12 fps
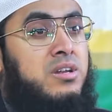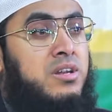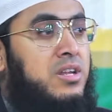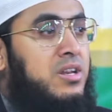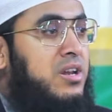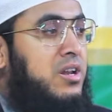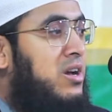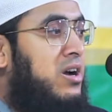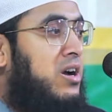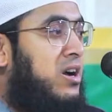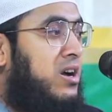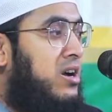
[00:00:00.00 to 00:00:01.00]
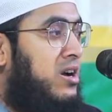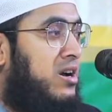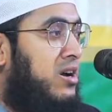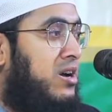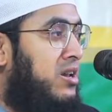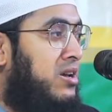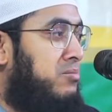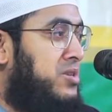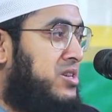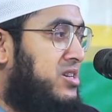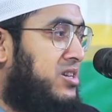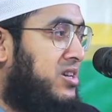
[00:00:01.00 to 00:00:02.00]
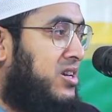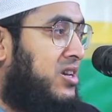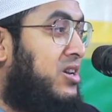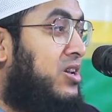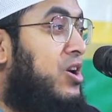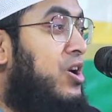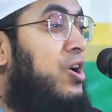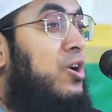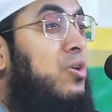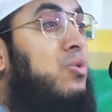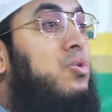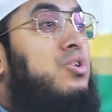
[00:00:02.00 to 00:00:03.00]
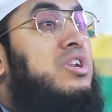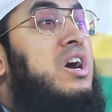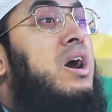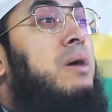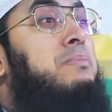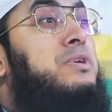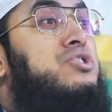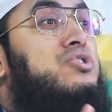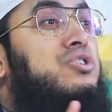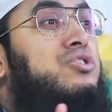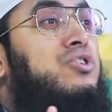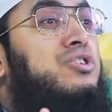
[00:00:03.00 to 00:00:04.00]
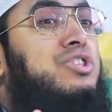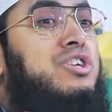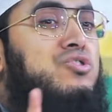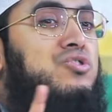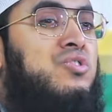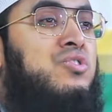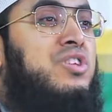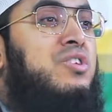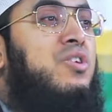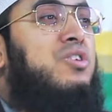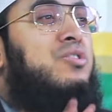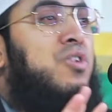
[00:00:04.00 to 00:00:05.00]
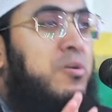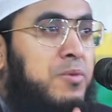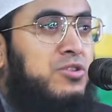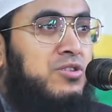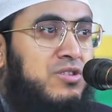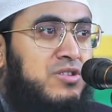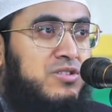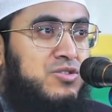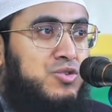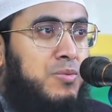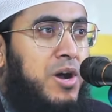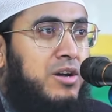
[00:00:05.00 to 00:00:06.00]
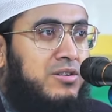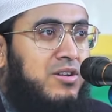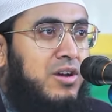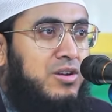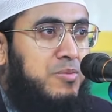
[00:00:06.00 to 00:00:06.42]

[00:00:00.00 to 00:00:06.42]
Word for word: للعالمين গোটা বিশ্ব জগতের জন্য তিনি হলেন রহমত সুহানুল্লাহ